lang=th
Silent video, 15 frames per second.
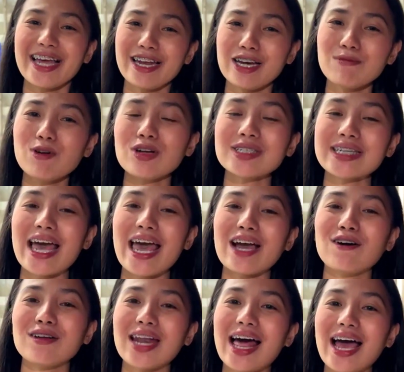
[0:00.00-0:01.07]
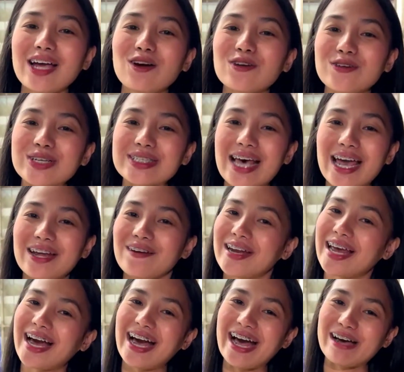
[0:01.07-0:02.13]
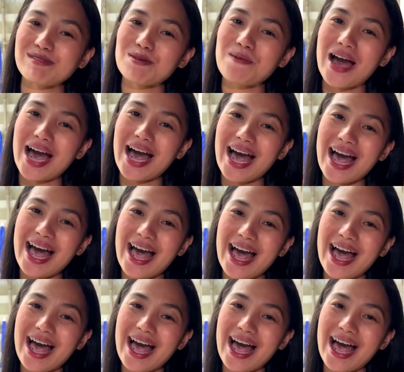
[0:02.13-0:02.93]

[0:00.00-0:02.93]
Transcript: อย่าลืมกดแชร์กดไลค์กดหัวใจด้วยนะคะบ๊ายบาย